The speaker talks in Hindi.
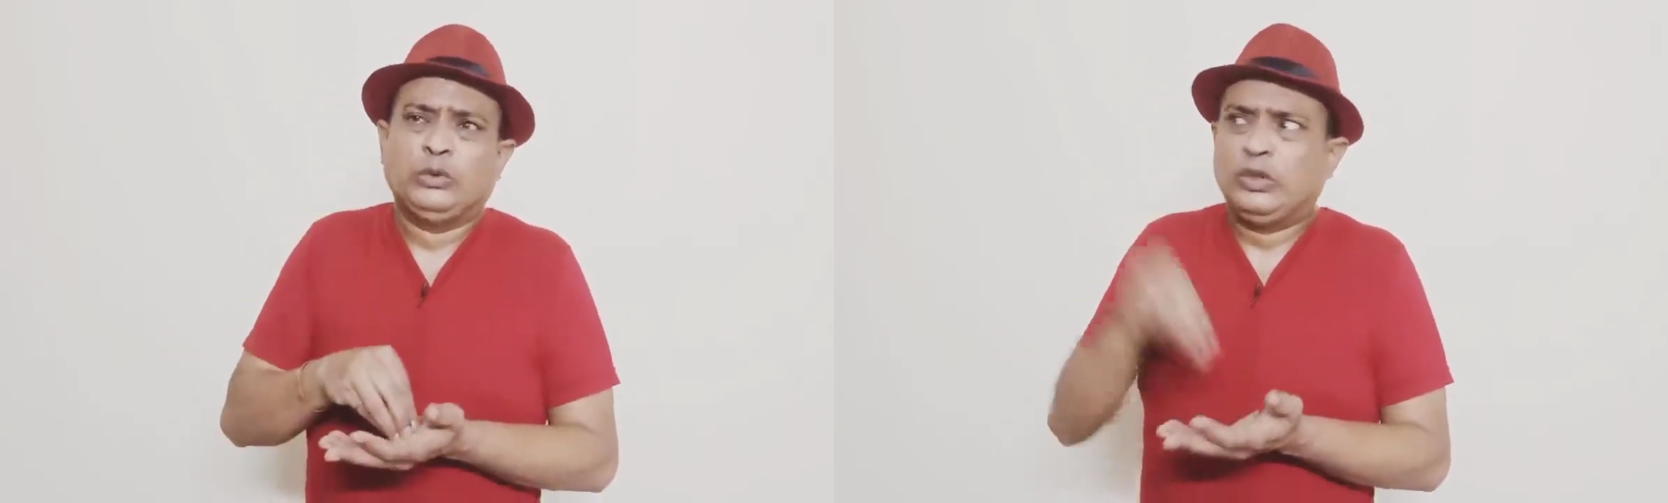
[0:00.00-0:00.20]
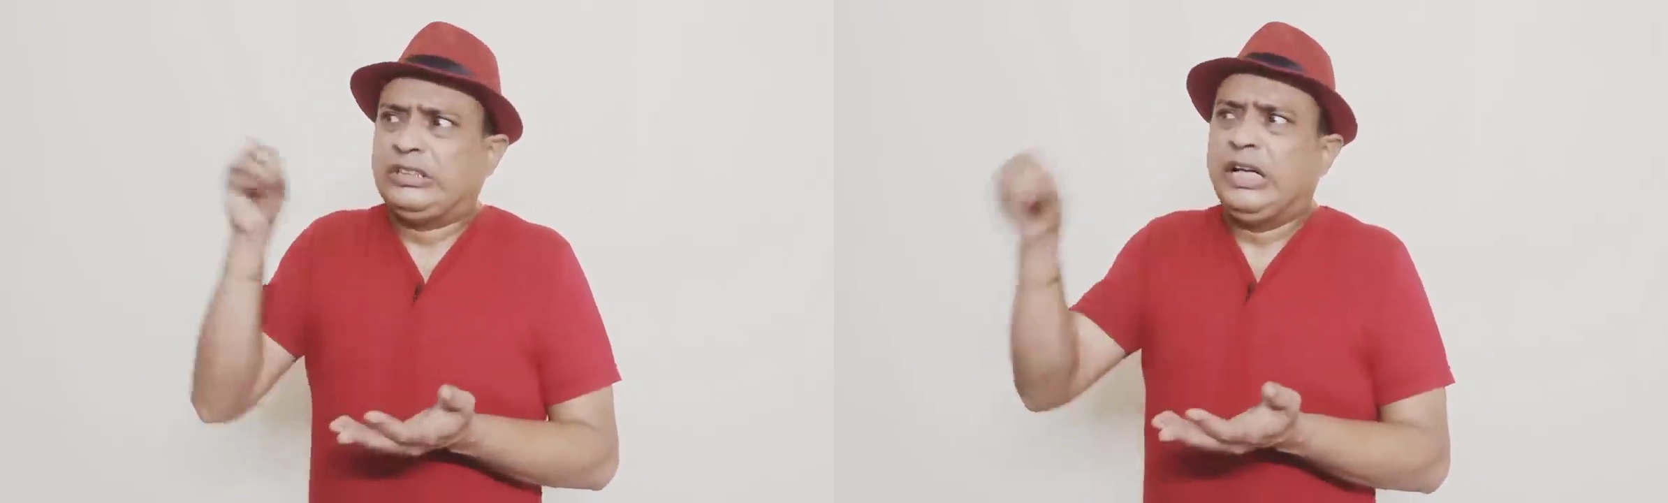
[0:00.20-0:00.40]

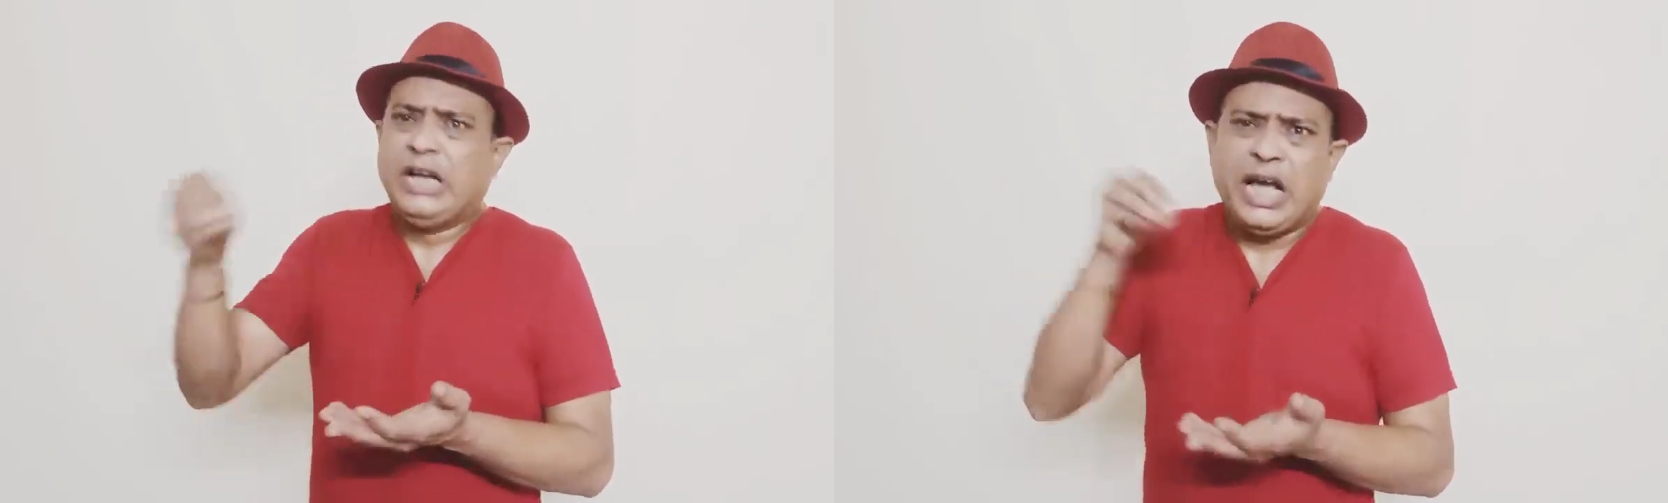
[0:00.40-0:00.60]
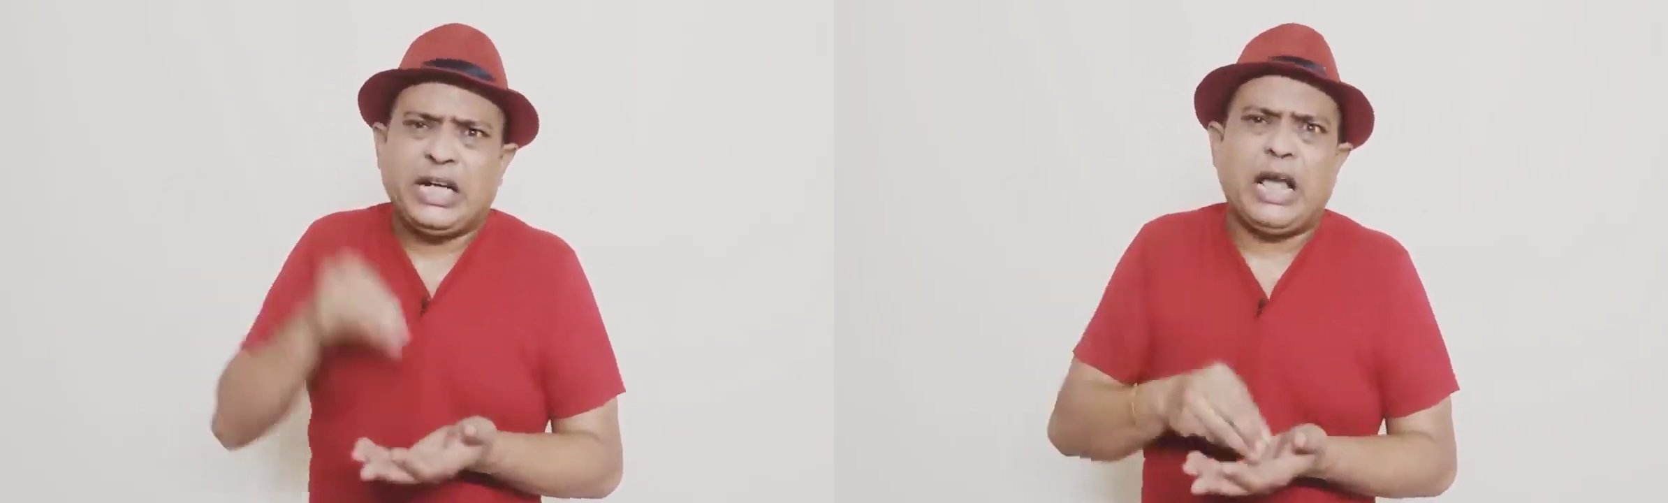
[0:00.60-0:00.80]
जो
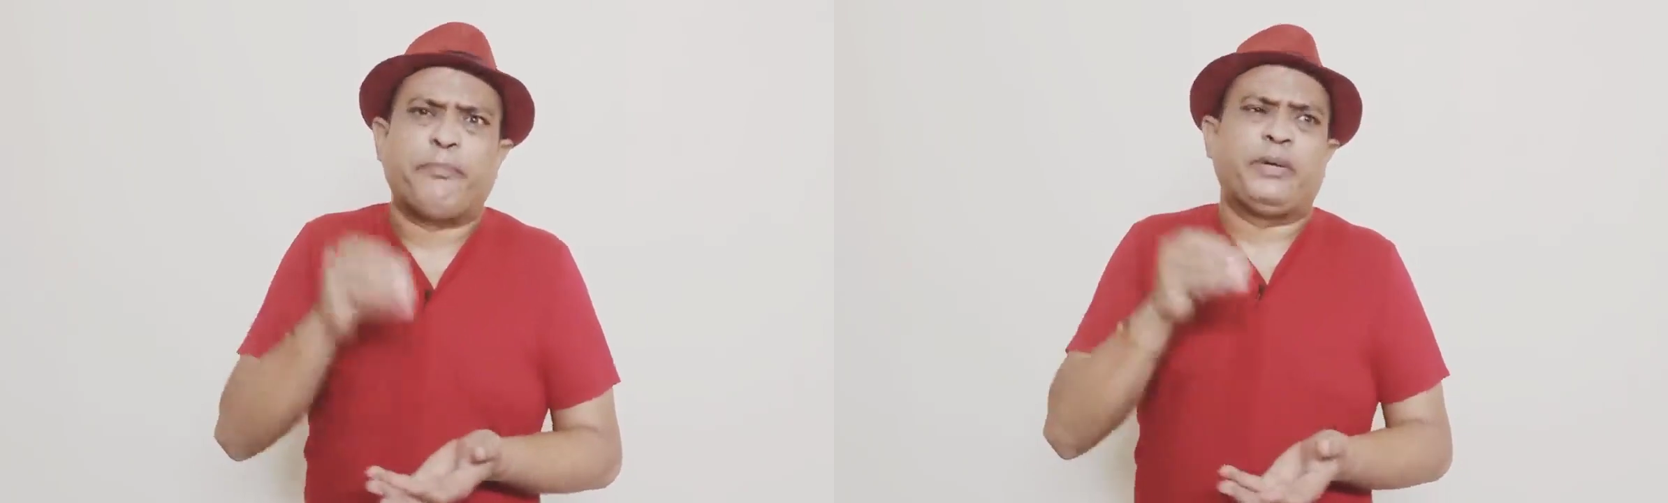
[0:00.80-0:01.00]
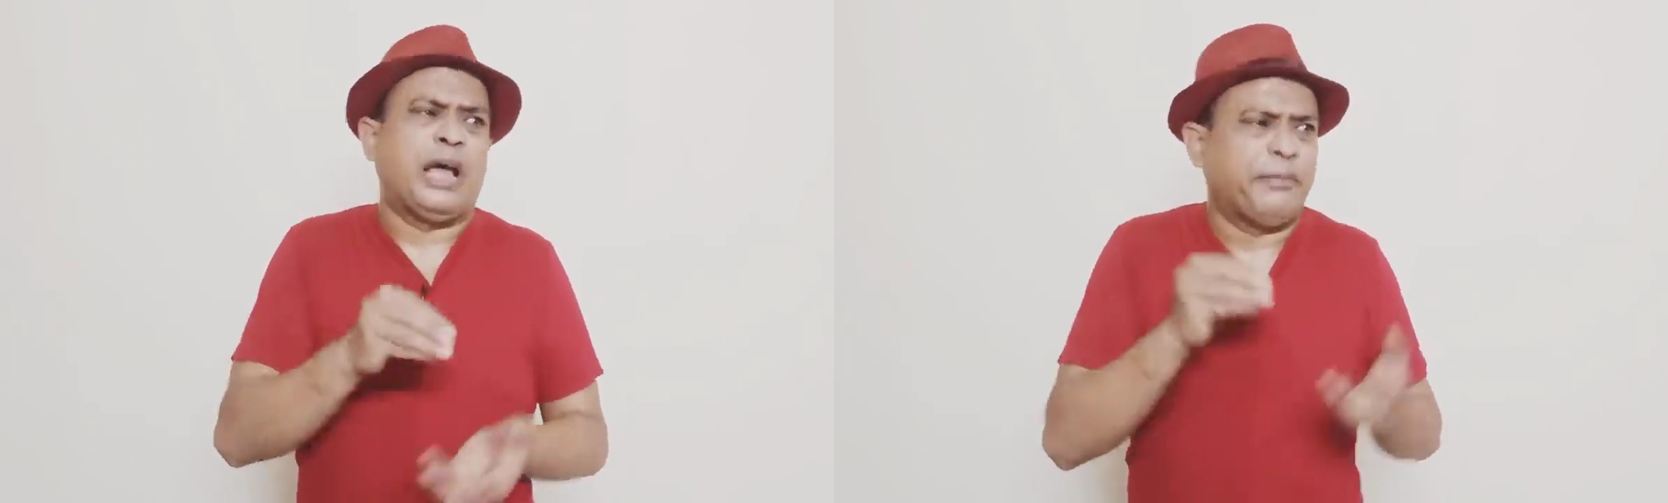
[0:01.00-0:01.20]
जिन्ना के
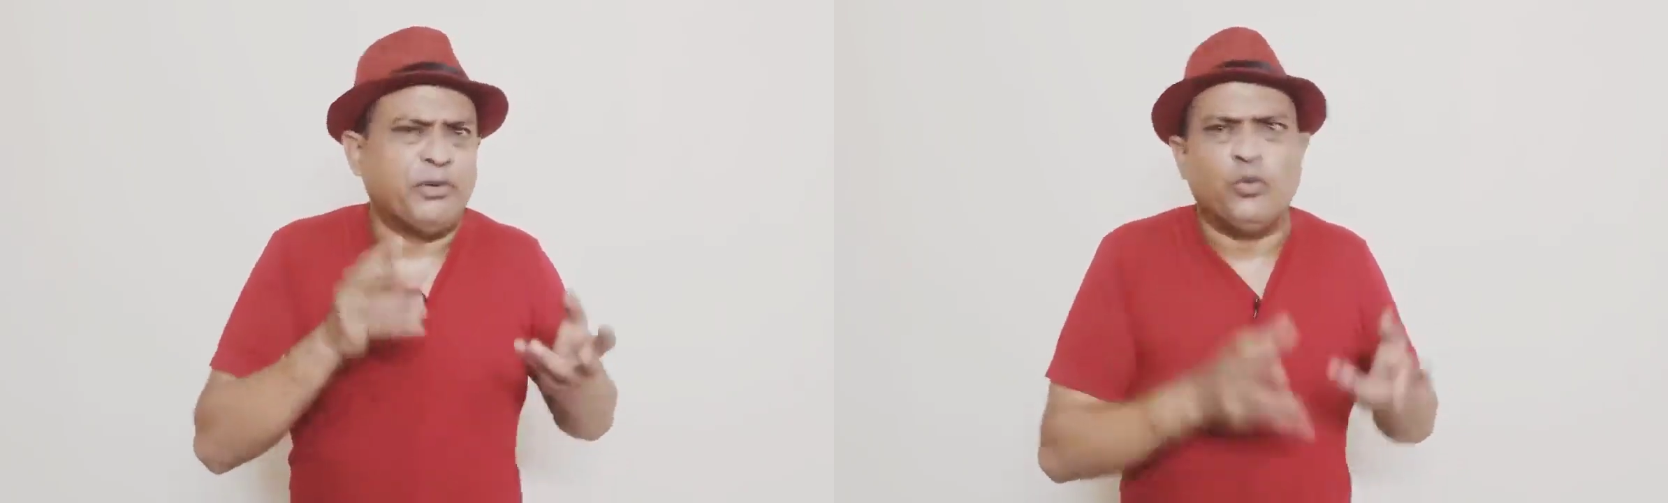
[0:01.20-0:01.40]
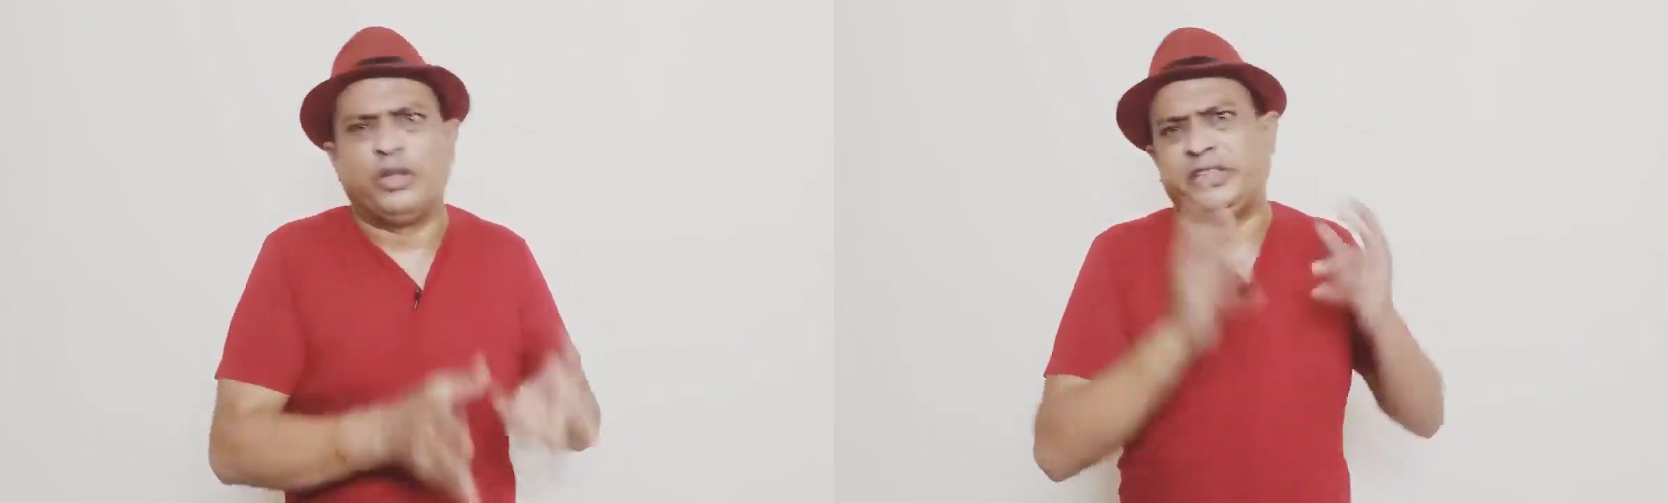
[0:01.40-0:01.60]
नाम पे यहाँ
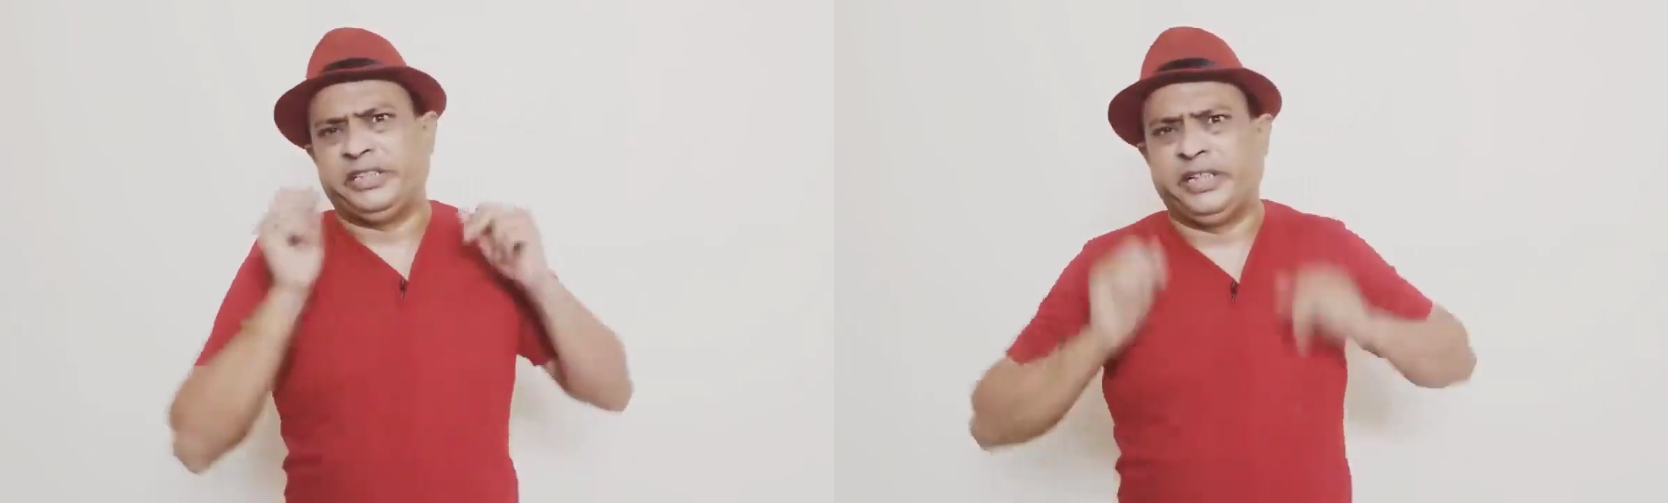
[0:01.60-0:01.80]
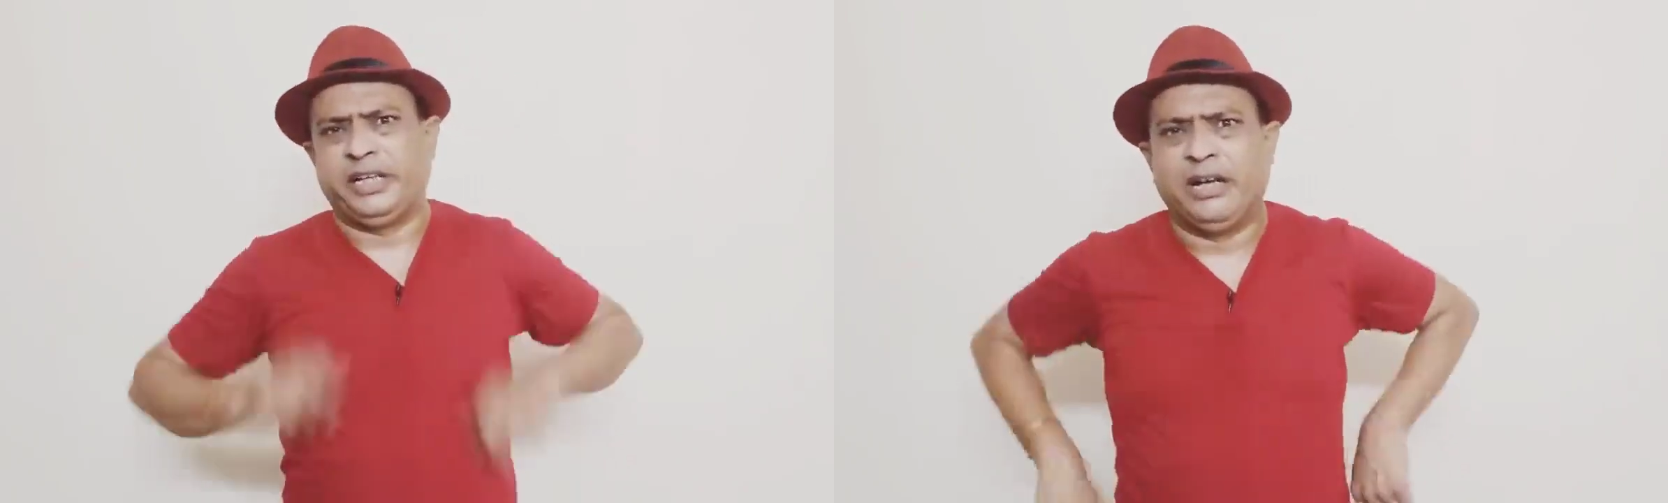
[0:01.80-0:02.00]
पे वोट
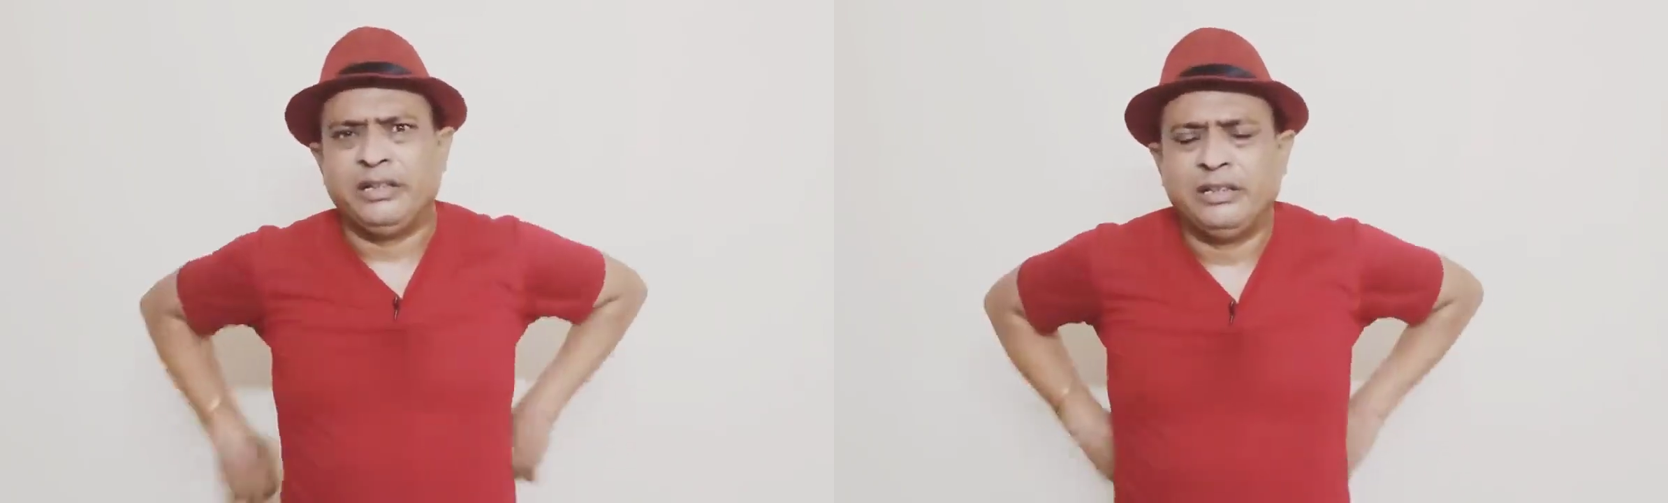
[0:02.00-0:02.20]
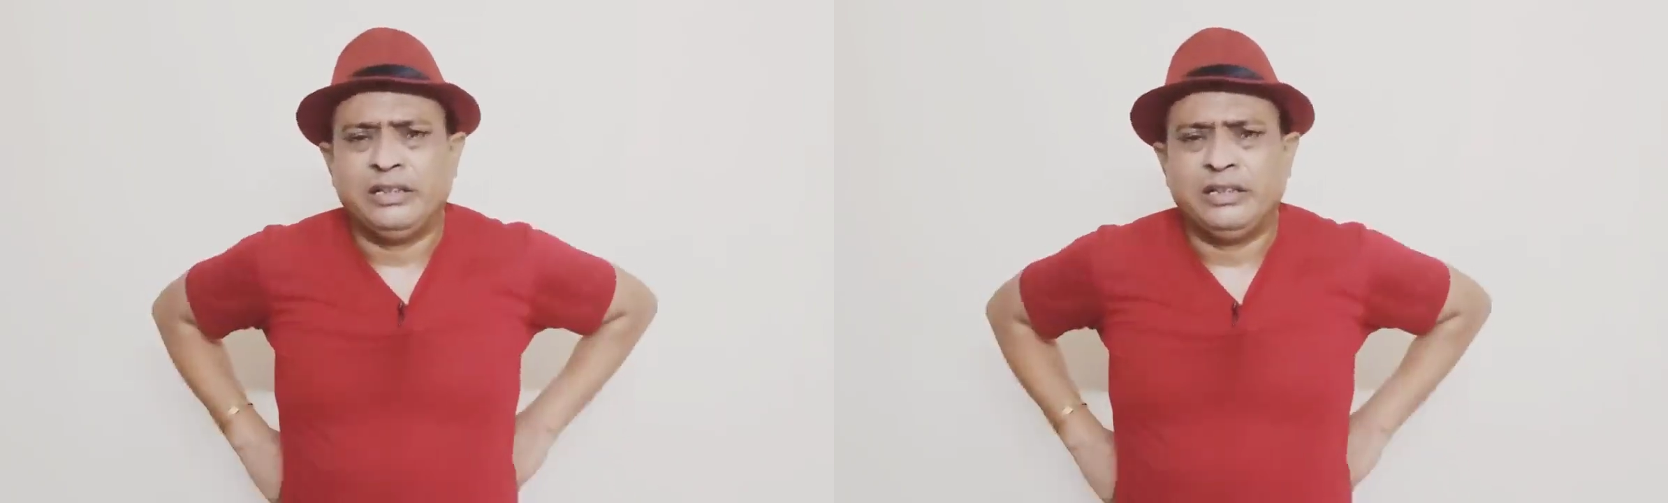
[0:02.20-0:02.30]
दे देगा है?